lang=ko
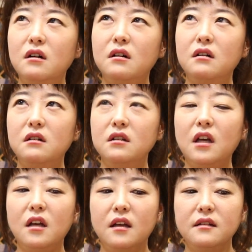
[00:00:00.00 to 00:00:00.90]
어,
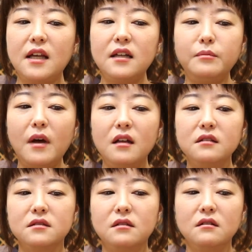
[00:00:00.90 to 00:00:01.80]
이게
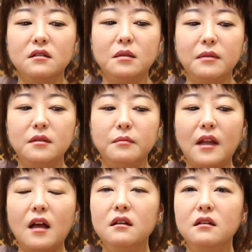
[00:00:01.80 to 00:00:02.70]
차르만 그런 느낌이
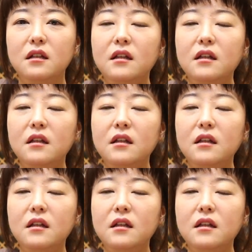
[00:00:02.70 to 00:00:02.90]
있습니다.